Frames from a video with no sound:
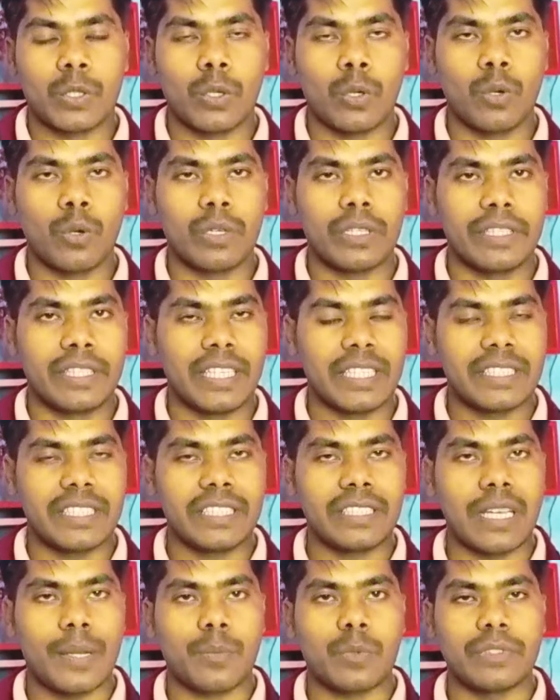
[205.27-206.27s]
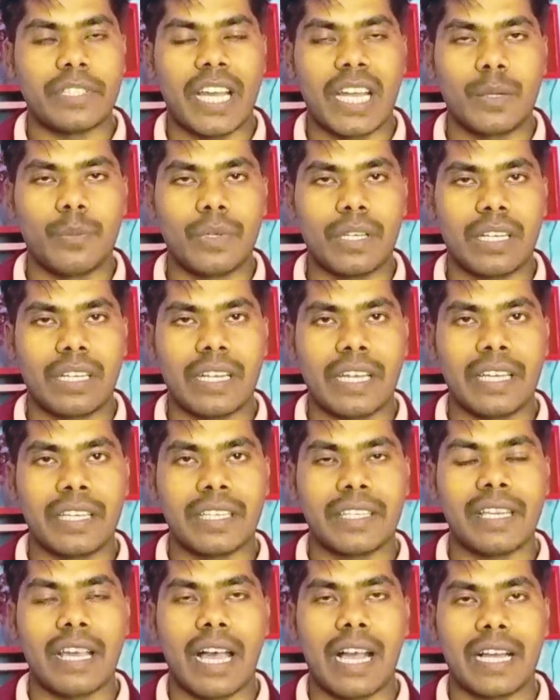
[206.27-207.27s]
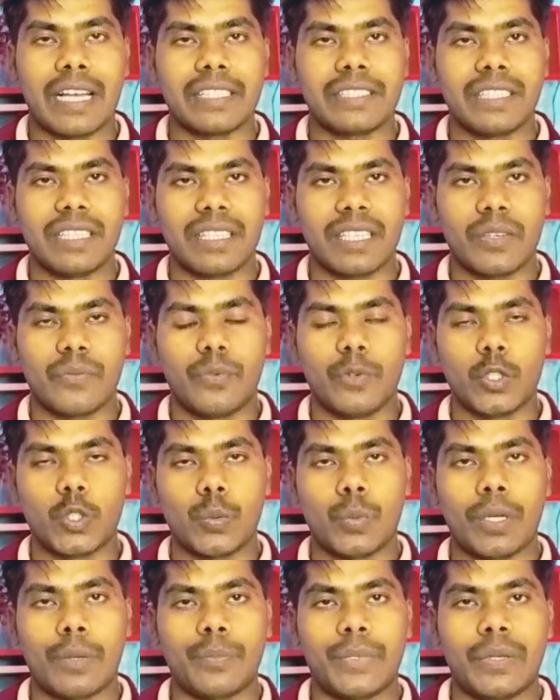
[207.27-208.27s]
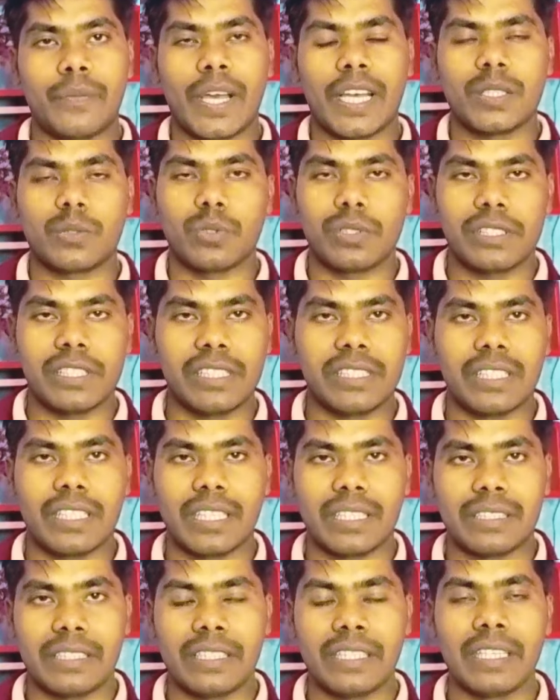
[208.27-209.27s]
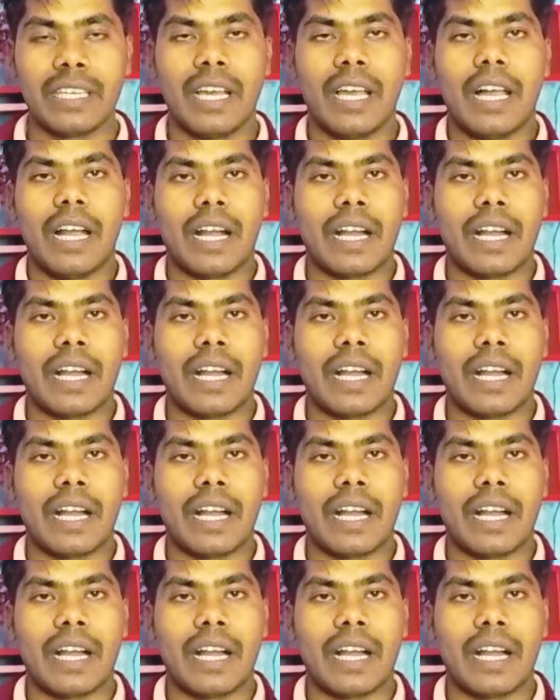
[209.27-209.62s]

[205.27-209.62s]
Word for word: तो ये चीज आपको ध्यान में रखना है कि आगे चल के फ्यूचर में आप डिवाइस को चेंज करते हैं